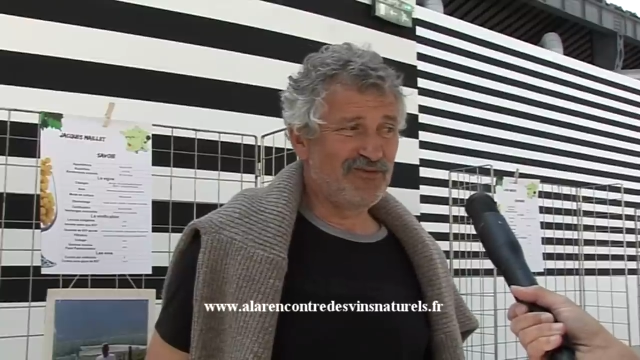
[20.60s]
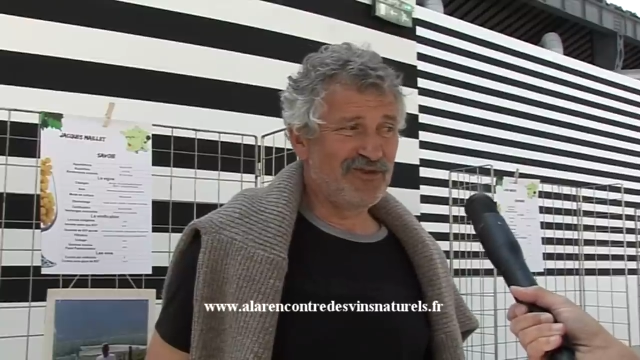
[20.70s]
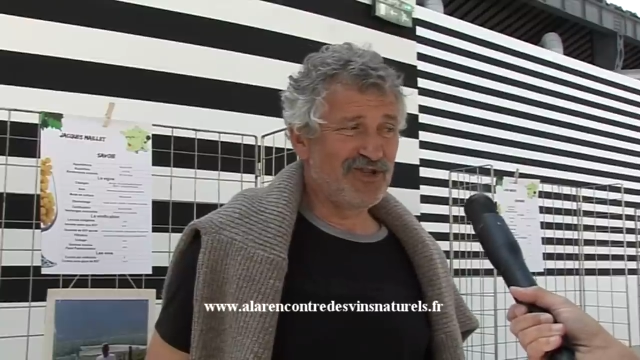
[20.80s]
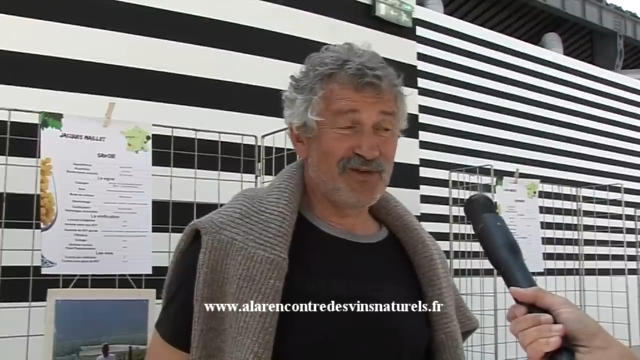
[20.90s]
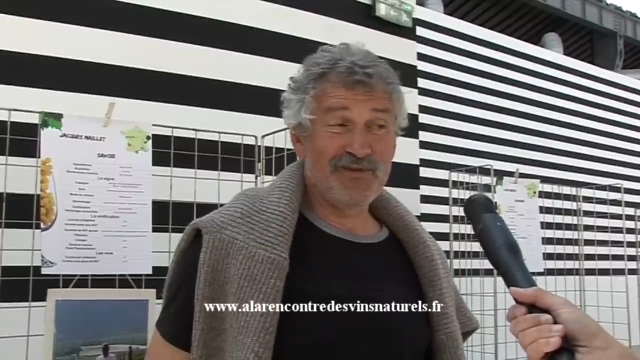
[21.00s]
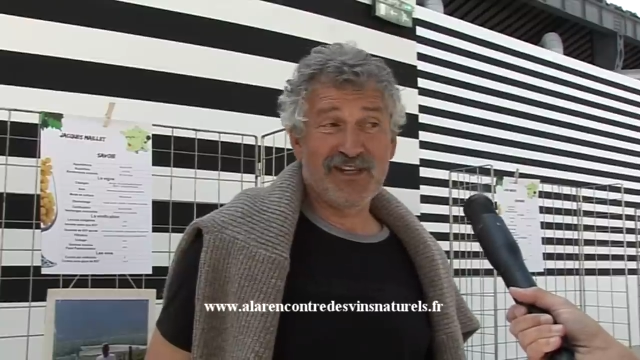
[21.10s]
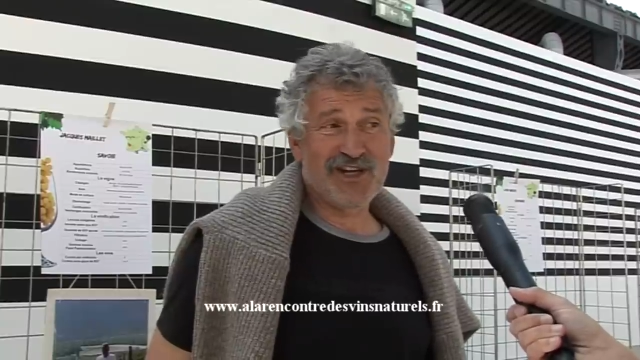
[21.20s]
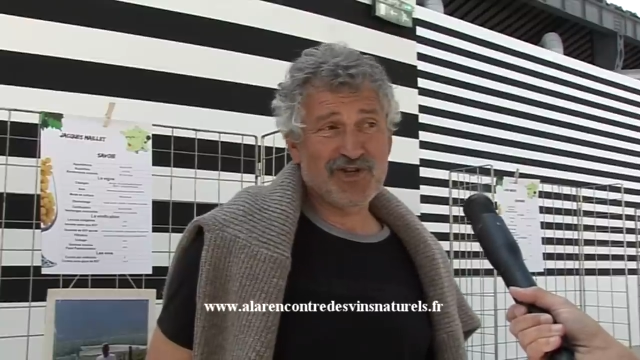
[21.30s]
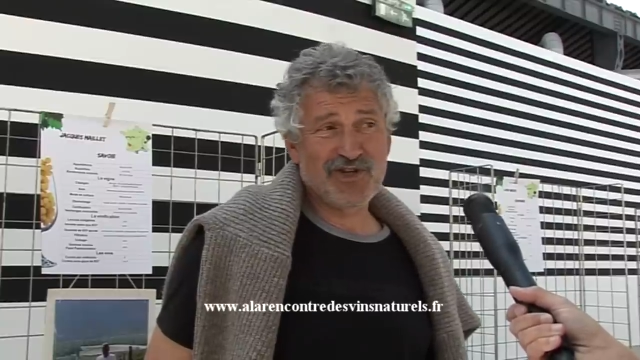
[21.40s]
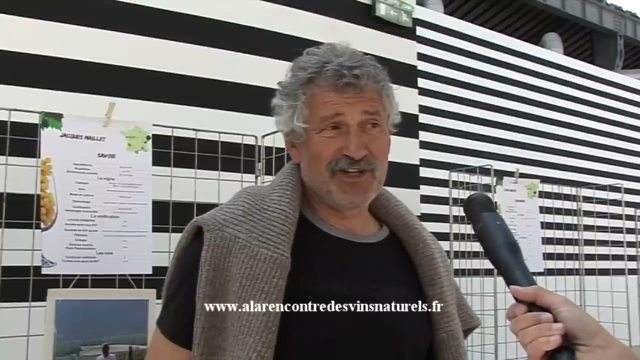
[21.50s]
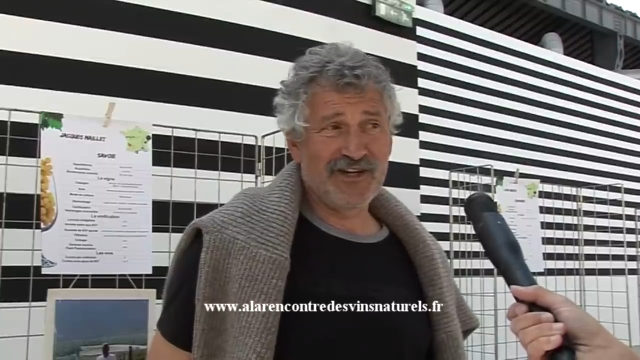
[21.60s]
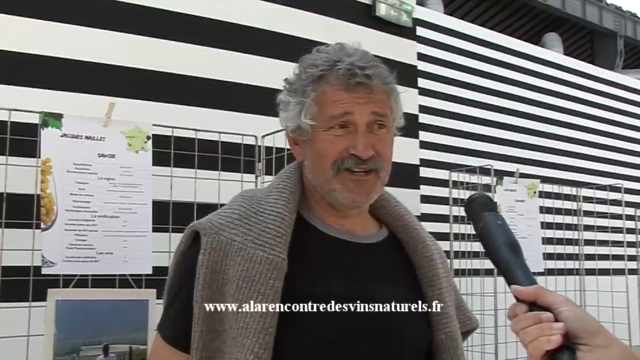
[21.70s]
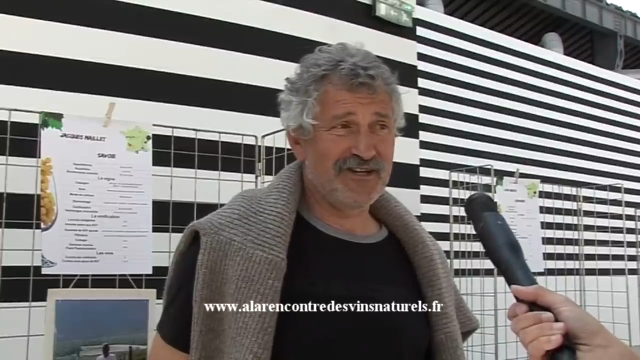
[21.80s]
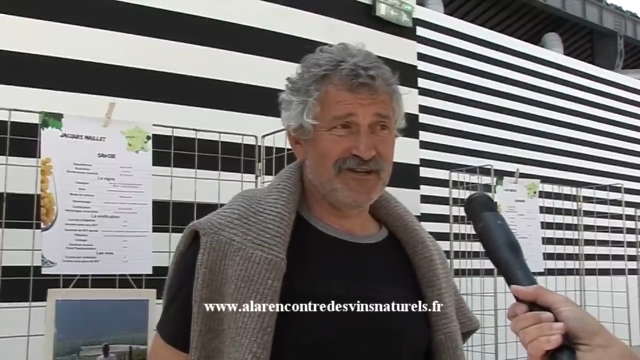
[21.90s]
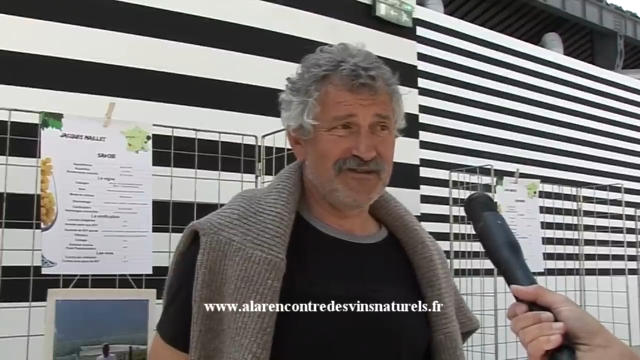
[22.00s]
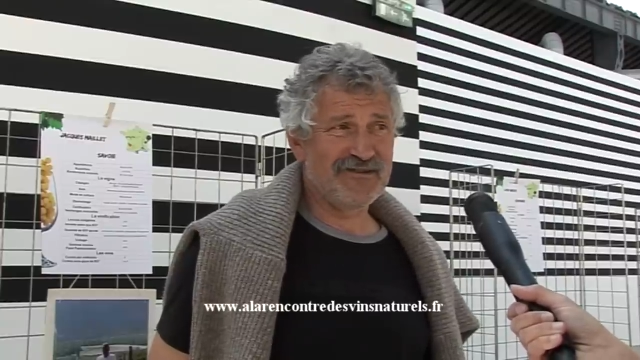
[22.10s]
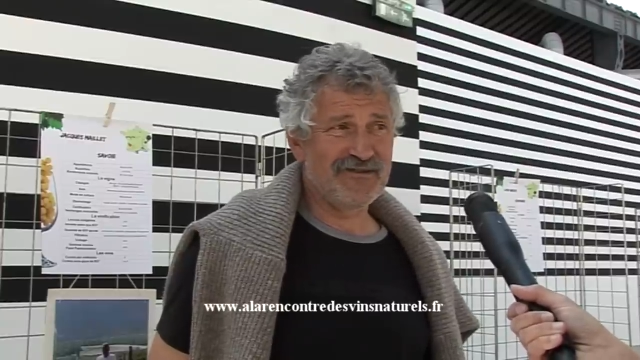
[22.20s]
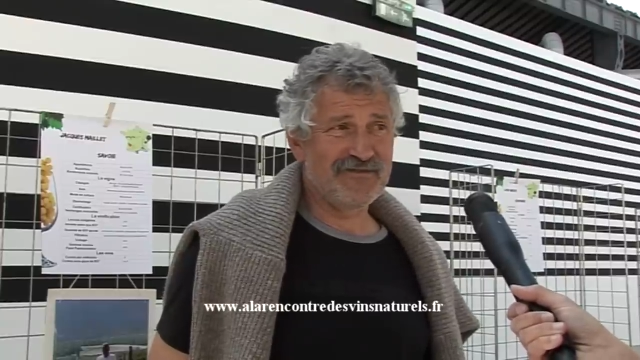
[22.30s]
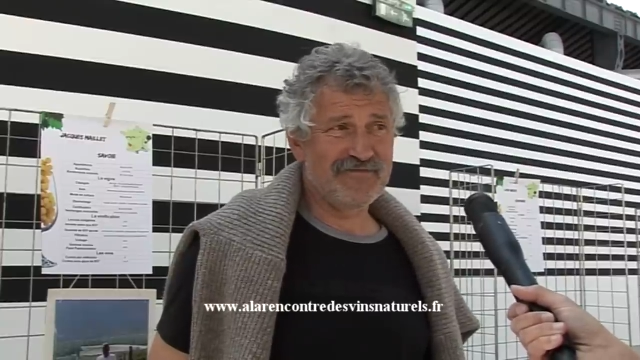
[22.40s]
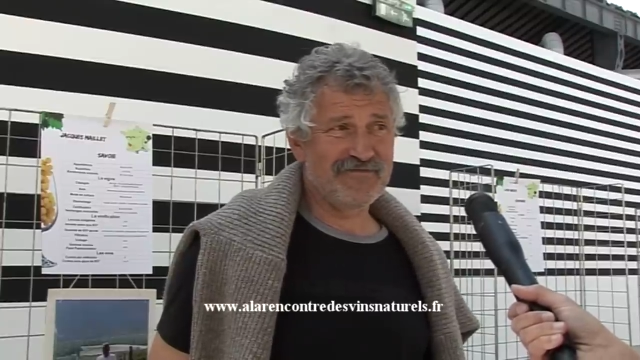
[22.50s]
puis, j'habitais à Chignin
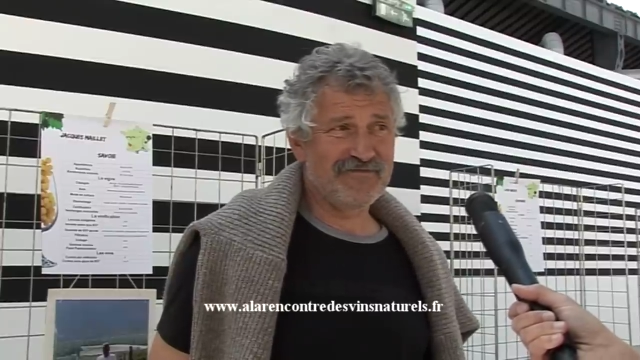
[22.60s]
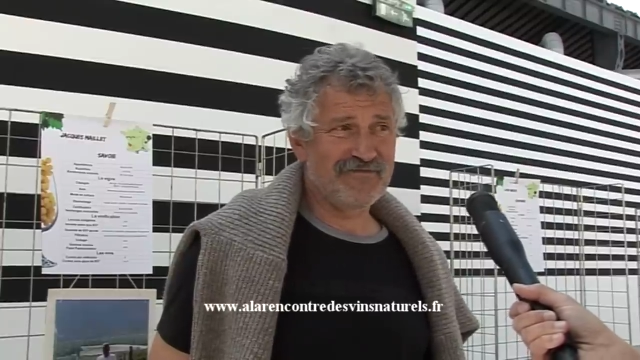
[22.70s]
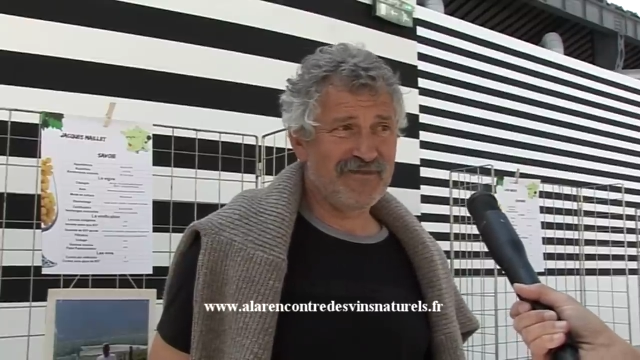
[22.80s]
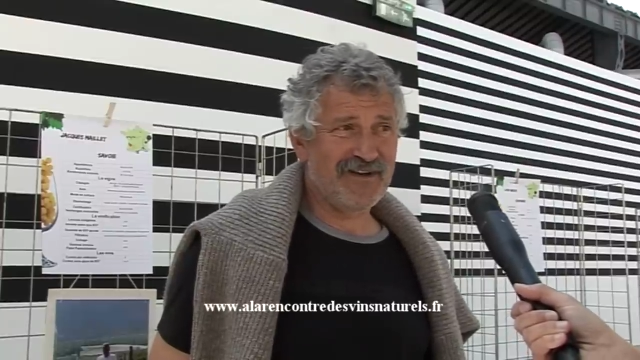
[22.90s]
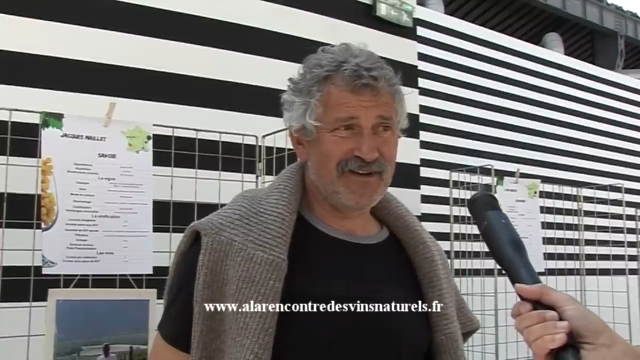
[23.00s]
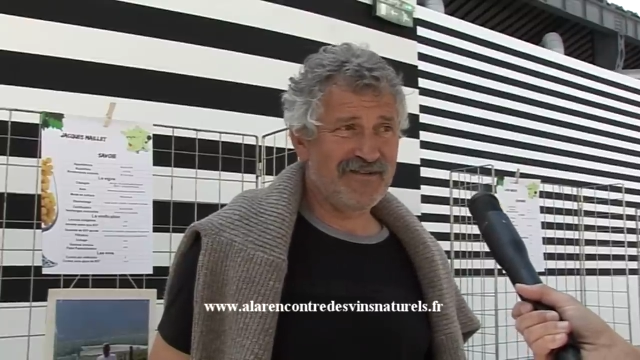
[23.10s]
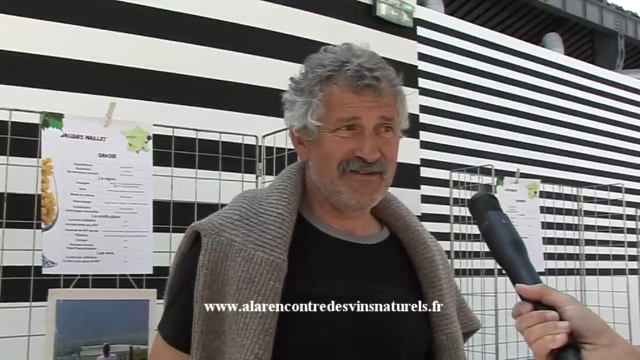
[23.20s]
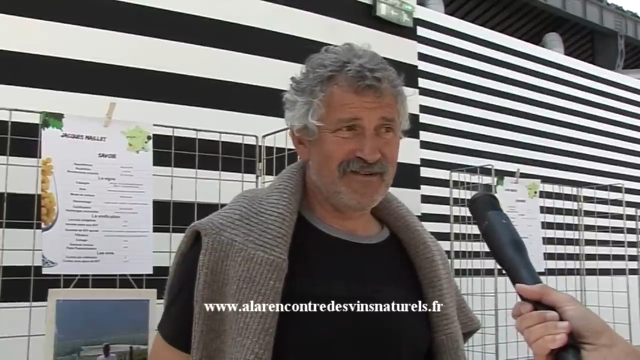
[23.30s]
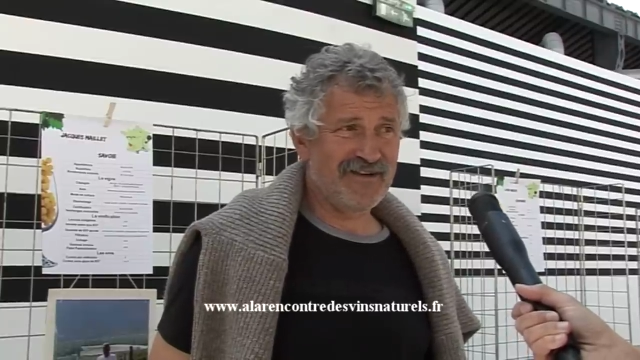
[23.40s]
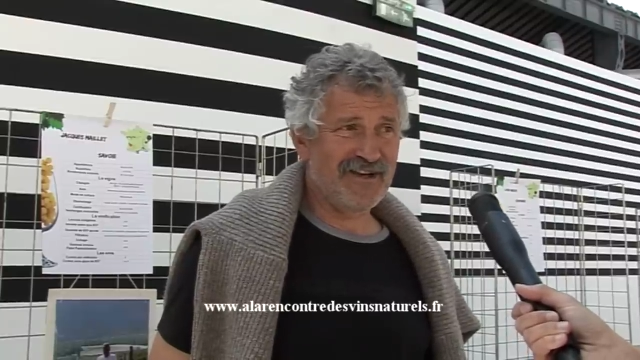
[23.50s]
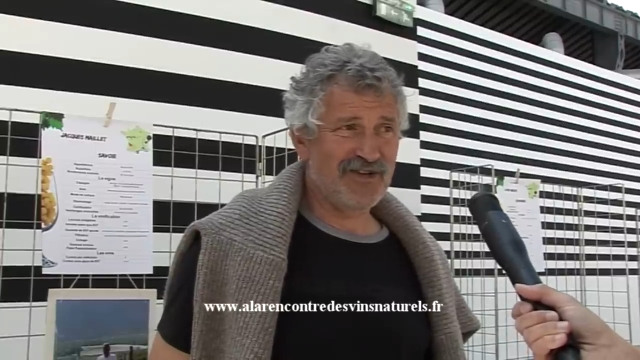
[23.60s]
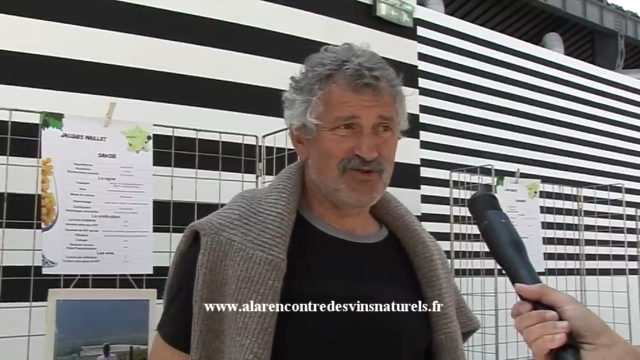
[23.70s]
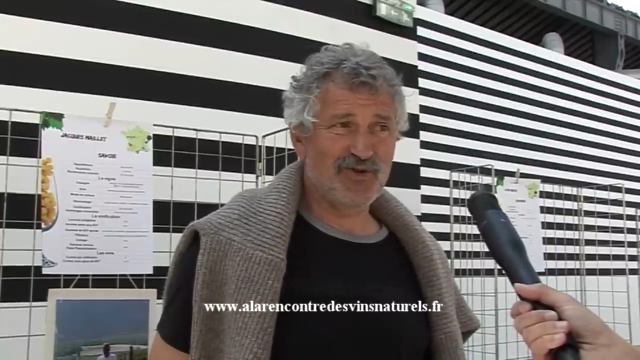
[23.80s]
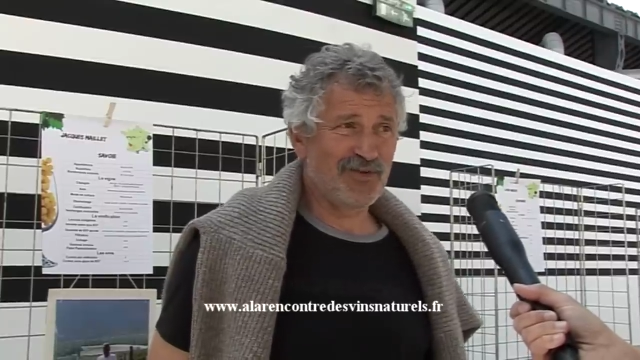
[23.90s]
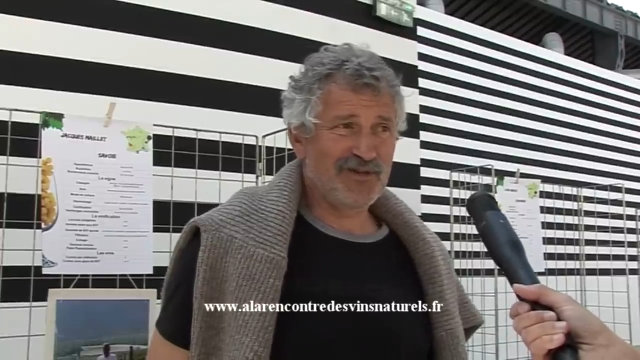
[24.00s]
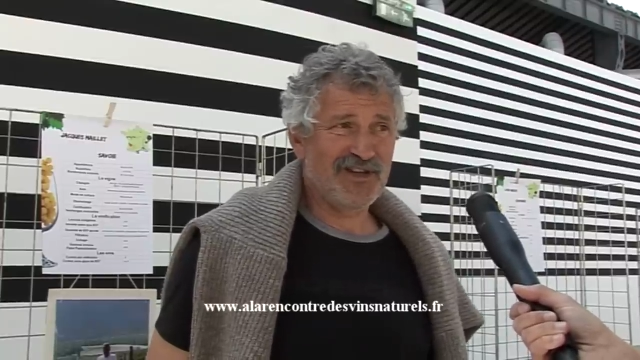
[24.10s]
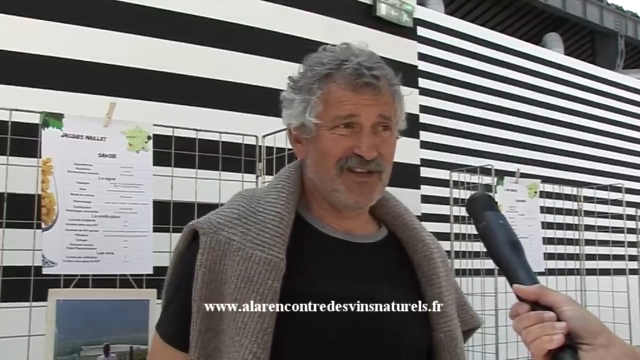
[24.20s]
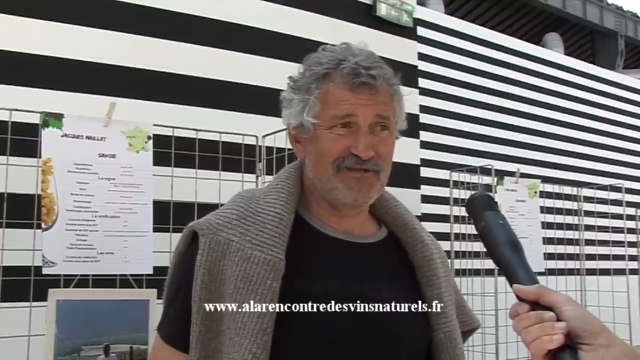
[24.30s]
et, je suis tombé dans